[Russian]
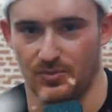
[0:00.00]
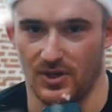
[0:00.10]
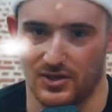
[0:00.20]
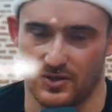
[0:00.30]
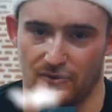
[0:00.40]

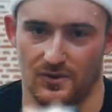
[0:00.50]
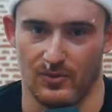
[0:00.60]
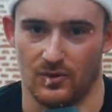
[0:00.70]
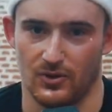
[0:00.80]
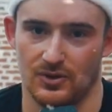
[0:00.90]
наступающим
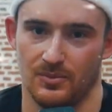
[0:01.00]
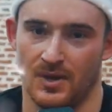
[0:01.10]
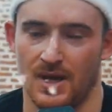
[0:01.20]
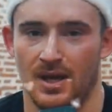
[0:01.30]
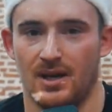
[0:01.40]
Новым
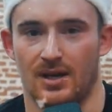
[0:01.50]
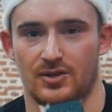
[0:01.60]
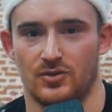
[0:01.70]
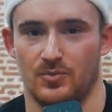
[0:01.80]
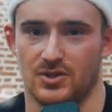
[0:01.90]
годом.
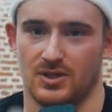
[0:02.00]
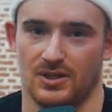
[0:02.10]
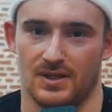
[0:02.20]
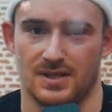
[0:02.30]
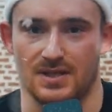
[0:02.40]
Хочу
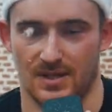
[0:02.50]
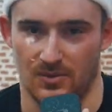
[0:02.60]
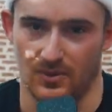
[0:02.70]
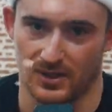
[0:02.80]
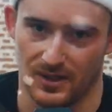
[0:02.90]
пожелать
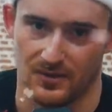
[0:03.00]
самого